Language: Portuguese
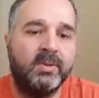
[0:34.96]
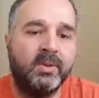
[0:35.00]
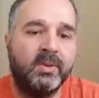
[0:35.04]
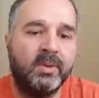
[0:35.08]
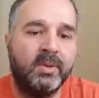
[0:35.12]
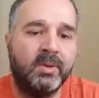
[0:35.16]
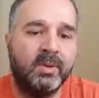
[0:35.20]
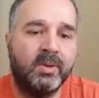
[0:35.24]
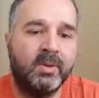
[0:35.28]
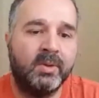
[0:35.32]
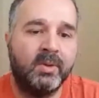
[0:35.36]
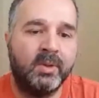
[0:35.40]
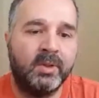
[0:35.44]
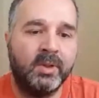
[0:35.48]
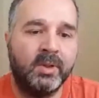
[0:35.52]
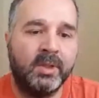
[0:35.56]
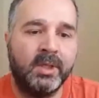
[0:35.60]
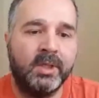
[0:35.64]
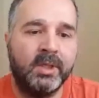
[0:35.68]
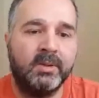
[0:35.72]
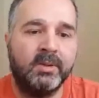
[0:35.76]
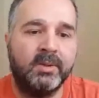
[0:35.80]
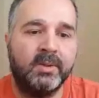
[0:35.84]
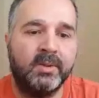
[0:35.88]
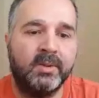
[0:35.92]
dentro do,
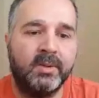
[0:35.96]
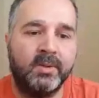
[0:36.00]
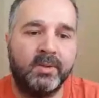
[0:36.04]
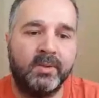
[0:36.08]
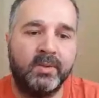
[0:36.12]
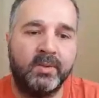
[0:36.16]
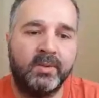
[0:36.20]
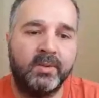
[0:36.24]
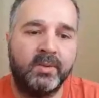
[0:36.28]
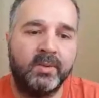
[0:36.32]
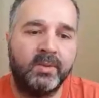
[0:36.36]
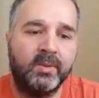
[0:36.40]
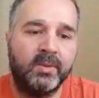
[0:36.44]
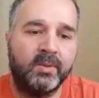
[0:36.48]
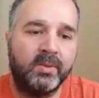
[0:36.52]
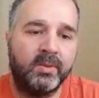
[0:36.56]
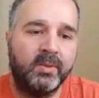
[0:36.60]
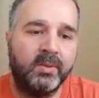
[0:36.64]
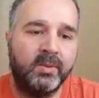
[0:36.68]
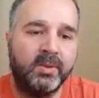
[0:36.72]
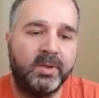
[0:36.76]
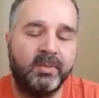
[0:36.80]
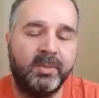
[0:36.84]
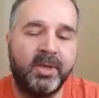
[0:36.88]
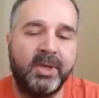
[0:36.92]
do, do
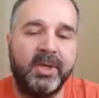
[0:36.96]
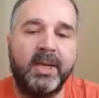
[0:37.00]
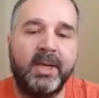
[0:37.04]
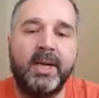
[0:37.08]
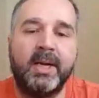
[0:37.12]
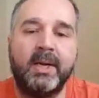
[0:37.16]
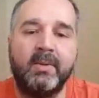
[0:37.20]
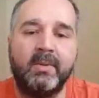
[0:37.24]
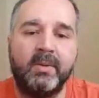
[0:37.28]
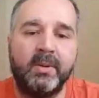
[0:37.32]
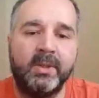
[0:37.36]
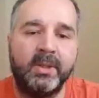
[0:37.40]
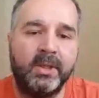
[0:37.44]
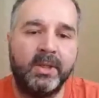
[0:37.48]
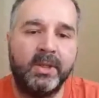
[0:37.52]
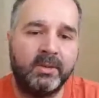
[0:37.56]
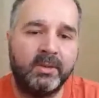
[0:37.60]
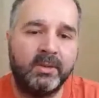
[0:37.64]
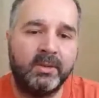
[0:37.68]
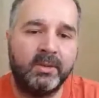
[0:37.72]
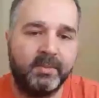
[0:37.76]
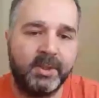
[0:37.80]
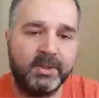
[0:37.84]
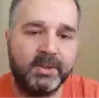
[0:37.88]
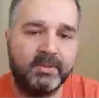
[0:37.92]
terminal e dentro
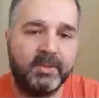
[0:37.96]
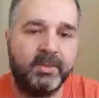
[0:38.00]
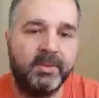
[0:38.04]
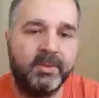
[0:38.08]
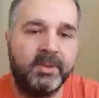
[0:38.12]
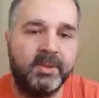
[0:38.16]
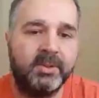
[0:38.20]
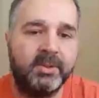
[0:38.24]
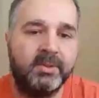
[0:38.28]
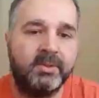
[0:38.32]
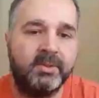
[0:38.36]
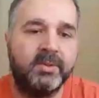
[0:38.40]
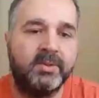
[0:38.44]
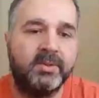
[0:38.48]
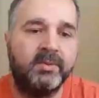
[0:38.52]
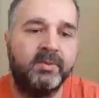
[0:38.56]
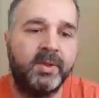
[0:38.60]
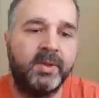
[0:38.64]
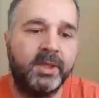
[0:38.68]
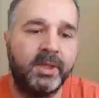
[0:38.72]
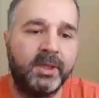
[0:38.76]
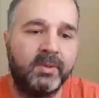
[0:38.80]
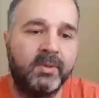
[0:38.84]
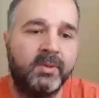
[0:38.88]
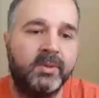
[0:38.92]
principalmente dos
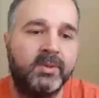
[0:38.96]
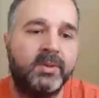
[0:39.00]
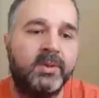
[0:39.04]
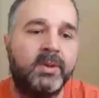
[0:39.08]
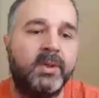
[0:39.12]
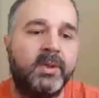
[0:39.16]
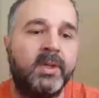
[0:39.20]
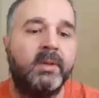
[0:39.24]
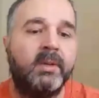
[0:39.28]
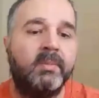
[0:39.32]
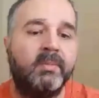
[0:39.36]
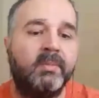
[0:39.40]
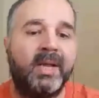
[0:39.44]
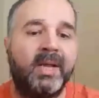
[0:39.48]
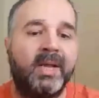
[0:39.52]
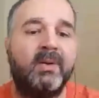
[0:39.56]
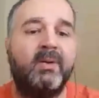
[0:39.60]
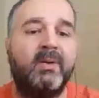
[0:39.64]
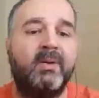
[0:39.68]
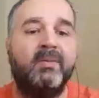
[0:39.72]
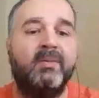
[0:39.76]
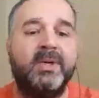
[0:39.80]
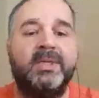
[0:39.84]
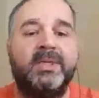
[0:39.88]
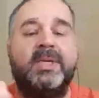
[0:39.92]
veículos. Para
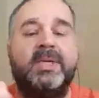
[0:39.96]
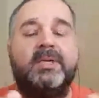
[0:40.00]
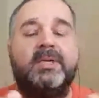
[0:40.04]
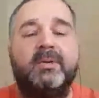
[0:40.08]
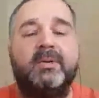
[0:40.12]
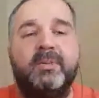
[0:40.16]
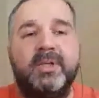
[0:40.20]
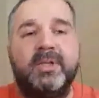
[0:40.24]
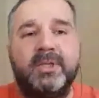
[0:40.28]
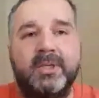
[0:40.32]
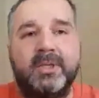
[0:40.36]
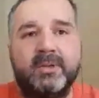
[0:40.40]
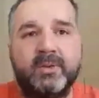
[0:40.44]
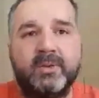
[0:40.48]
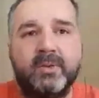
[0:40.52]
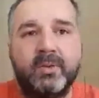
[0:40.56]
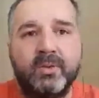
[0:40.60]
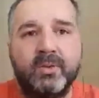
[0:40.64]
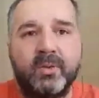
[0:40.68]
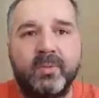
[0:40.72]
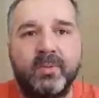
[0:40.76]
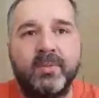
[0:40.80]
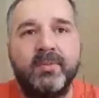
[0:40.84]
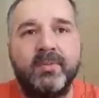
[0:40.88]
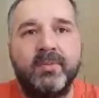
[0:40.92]
conversar sobre esse assunto,
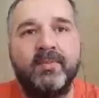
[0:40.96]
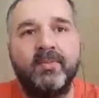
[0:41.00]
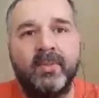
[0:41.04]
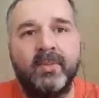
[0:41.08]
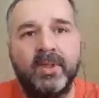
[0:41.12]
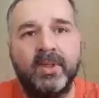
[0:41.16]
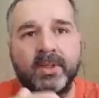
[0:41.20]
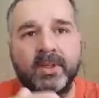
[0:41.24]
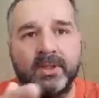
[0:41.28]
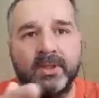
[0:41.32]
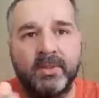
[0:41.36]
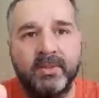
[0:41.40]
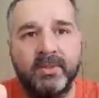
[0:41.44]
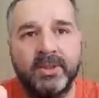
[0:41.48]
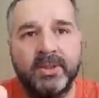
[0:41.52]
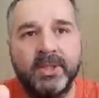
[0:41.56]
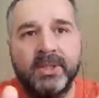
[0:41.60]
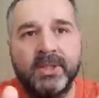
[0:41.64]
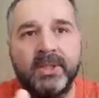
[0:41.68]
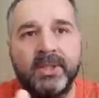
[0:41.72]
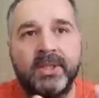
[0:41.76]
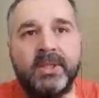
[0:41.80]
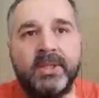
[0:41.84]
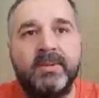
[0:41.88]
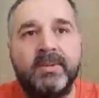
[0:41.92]
estamos aqui
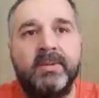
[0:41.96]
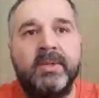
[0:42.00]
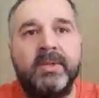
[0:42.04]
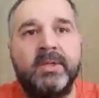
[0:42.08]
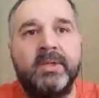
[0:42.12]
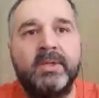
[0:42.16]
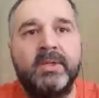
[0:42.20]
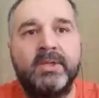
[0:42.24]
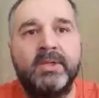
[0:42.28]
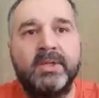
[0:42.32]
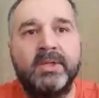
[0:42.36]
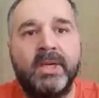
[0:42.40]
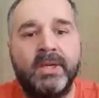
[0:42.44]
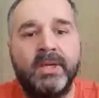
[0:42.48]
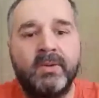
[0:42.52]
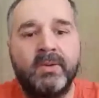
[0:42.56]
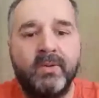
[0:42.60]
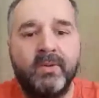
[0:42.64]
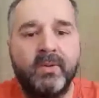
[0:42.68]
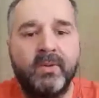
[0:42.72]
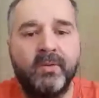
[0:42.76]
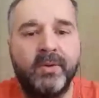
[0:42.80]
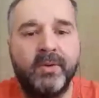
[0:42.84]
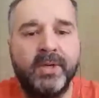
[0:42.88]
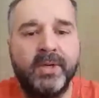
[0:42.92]
já com o
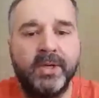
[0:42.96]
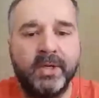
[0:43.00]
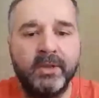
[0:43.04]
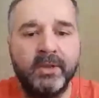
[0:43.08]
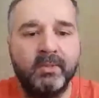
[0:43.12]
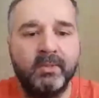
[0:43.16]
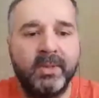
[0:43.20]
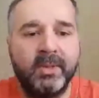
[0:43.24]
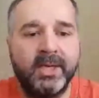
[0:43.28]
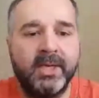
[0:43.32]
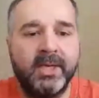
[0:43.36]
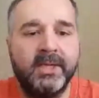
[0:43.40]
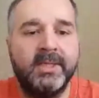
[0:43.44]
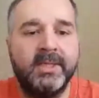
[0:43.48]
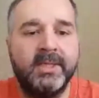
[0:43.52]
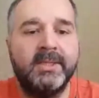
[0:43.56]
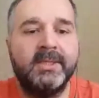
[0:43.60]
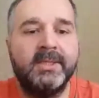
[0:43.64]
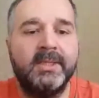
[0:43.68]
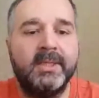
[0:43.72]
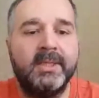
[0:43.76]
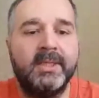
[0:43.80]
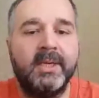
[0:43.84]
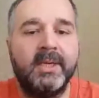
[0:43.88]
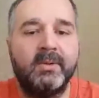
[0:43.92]
Fernando Maralinski, que é
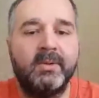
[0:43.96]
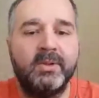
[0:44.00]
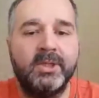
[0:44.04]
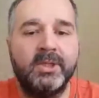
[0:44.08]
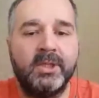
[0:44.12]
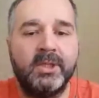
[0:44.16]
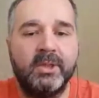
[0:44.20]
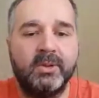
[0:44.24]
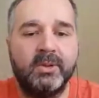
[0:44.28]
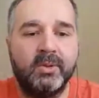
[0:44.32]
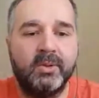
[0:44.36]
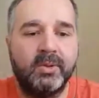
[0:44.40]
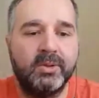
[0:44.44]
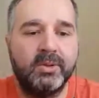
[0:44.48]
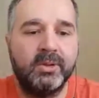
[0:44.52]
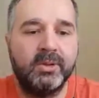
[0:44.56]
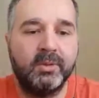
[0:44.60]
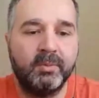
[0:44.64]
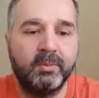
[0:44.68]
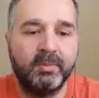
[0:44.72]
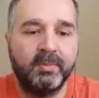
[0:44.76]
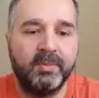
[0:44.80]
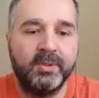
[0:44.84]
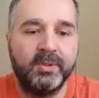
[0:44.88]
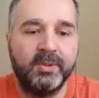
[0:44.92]
o diretor
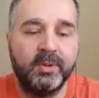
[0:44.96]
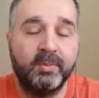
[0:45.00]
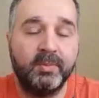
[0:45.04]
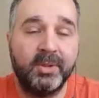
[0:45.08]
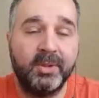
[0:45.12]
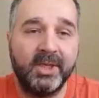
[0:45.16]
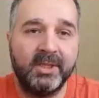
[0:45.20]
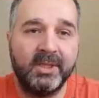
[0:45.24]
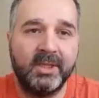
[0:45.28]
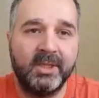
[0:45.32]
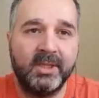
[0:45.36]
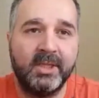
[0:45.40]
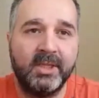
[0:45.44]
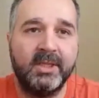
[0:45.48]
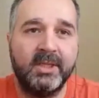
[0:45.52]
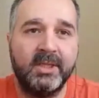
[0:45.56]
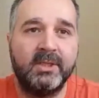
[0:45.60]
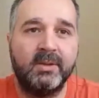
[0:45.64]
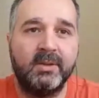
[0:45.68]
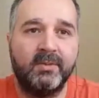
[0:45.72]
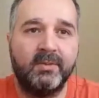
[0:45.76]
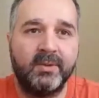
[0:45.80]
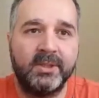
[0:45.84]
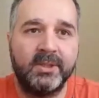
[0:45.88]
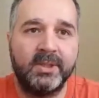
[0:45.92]
superintendente do
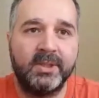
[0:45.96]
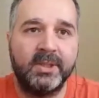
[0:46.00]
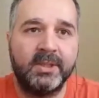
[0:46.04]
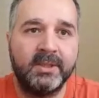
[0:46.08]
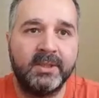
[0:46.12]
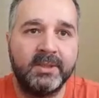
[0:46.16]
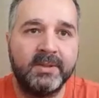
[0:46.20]
Fostrans,